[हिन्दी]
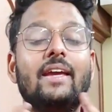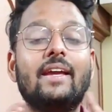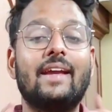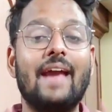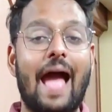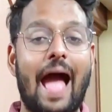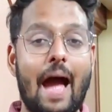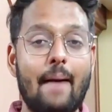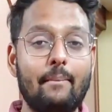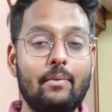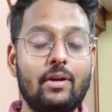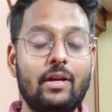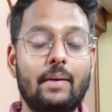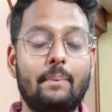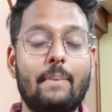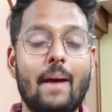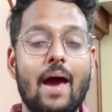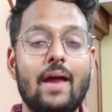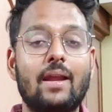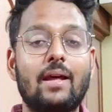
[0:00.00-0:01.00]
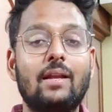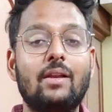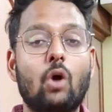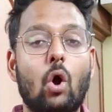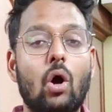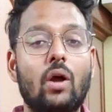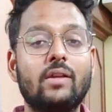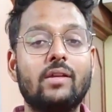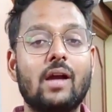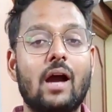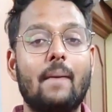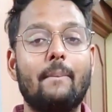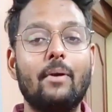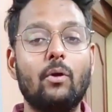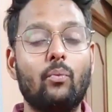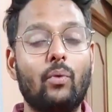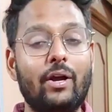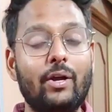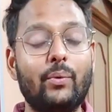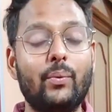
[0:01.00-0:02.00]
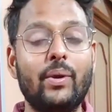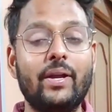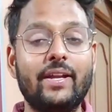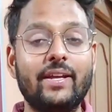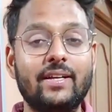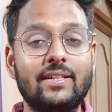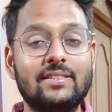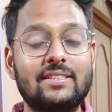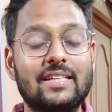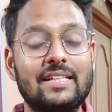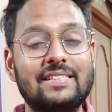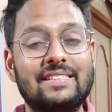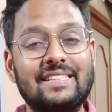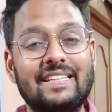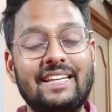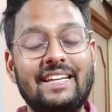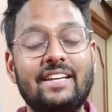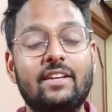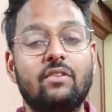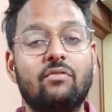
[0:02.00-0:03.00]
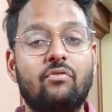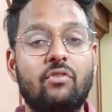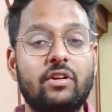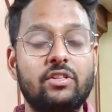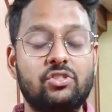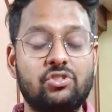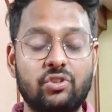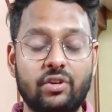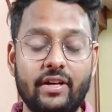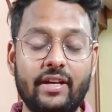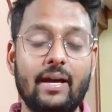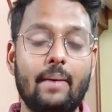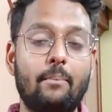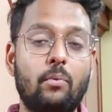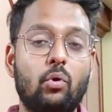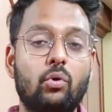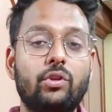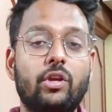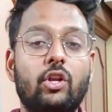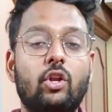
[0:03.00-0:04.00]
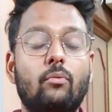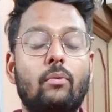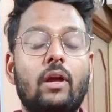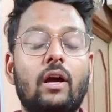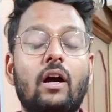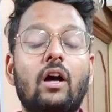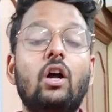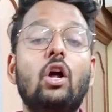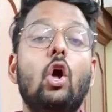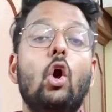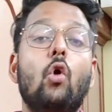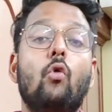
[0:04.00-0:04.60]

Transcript: एक एमोलेड पैनल और यहाँ पे वन ट्वेंटी का स्क्रीन रिफ्रेश रेट आप लोगों को देखने को मिलेगा